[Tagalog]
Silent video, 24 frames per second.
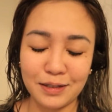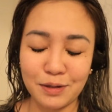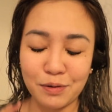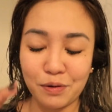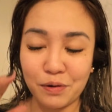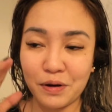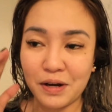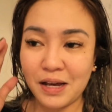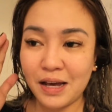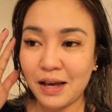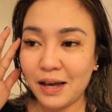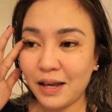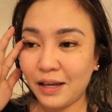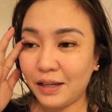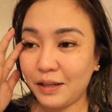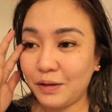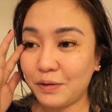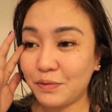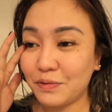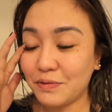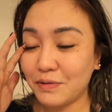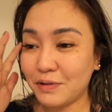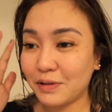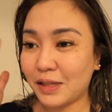So,
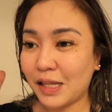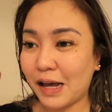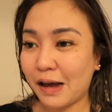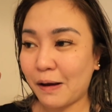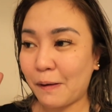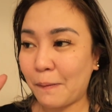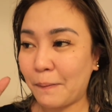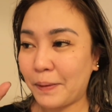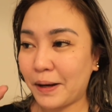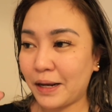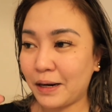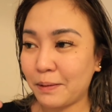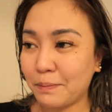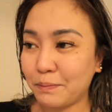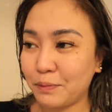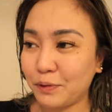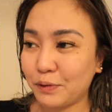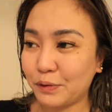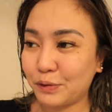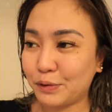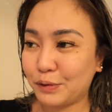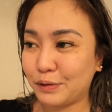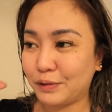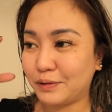yung utak ko parang
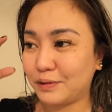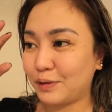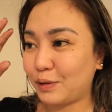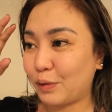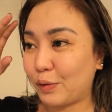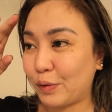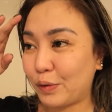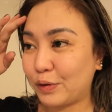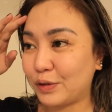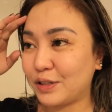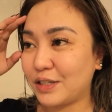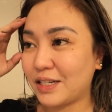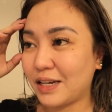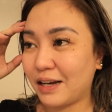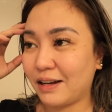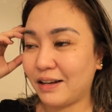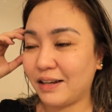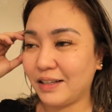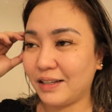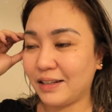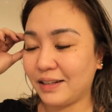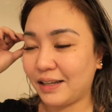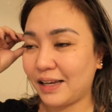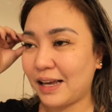puro tungkol sa
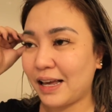ganyan.